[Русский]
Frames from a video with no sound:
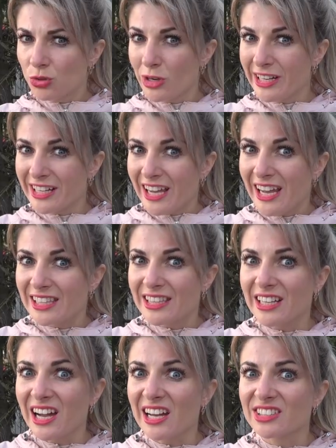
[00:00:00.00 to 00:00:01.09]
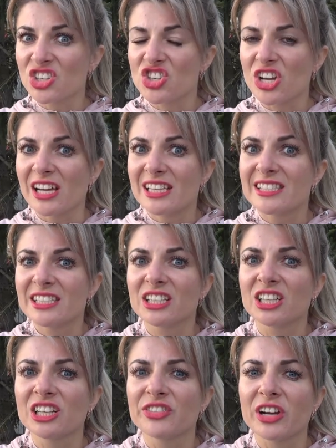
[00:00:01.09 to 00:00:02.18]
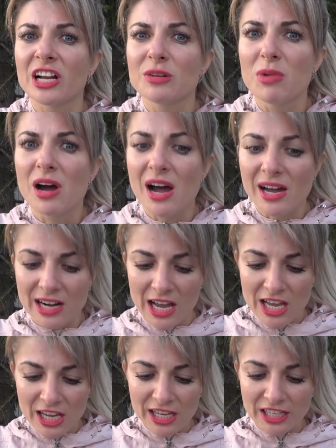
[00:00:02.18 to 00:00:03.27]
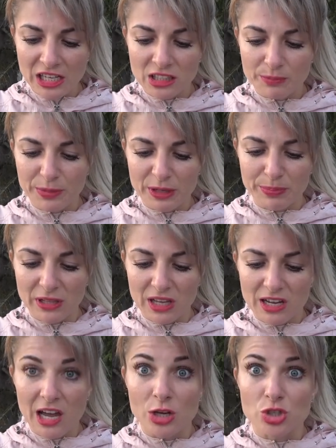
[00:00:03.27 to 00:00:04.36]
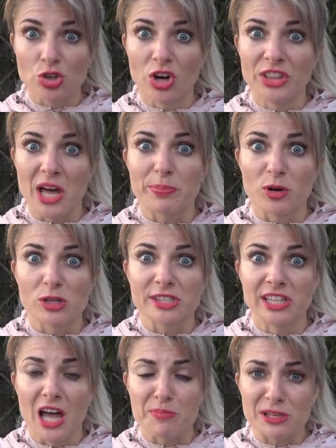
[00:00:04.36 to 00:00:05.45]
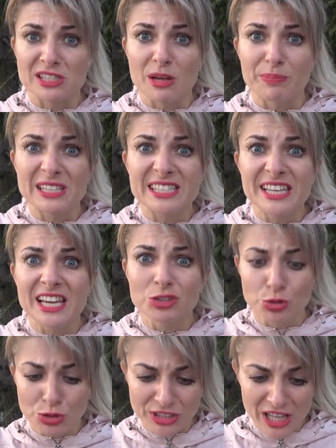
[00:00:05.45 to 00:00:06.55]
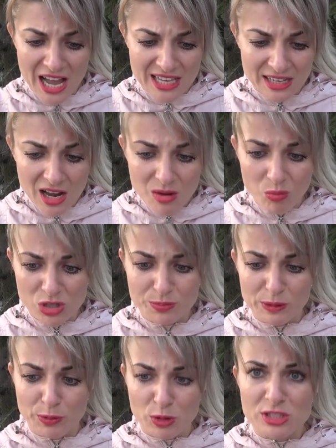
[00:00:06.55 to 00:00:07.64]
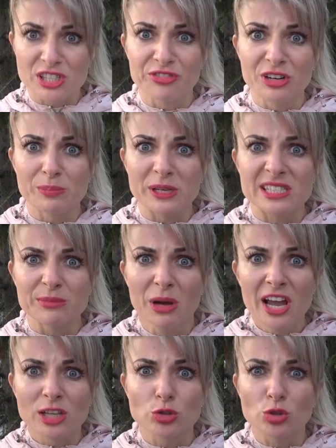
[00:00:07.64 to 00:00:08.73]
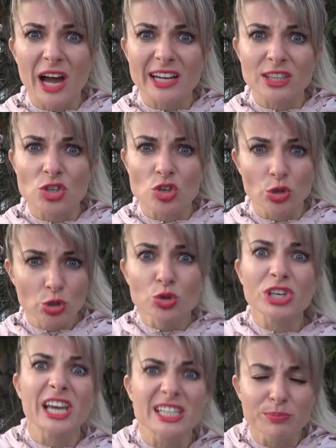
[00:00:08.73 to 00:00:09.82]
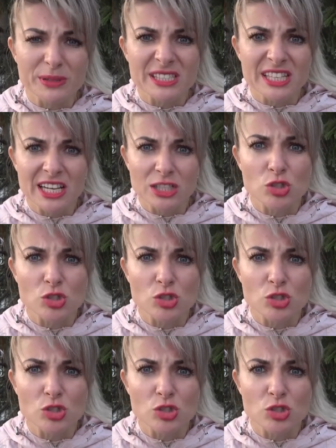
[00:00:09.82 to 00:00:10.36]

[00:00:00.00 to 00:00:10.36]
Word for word: Толик, это карточка с игры в кальмара. И я так предполагаю, что она просто-напросто преследует нас. Может быть, просто выбросим эту карточку и уедем быстрее